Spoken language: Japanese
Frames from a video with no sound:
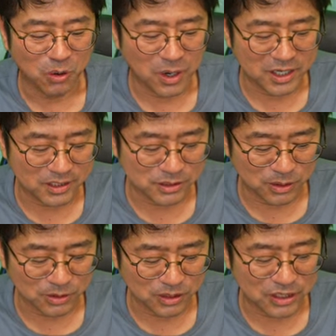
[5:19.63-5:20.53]
終われる
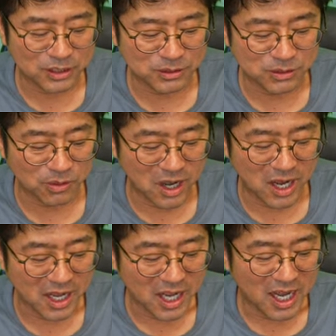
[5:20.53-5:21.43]
ぞっていうの
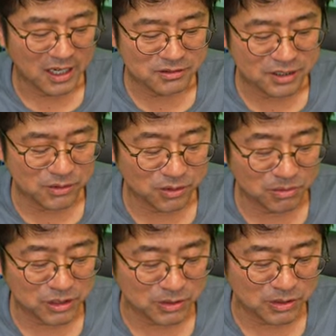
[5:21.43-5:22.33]
はある程度脳
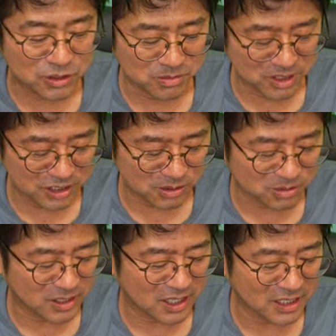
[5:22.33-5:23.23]
みその
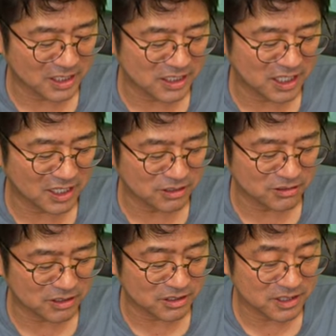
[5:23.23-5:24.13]
シミュレーションの中でしてい
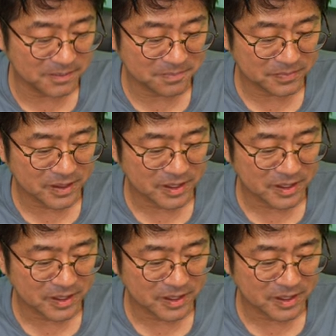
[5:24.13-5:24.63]
るんですね。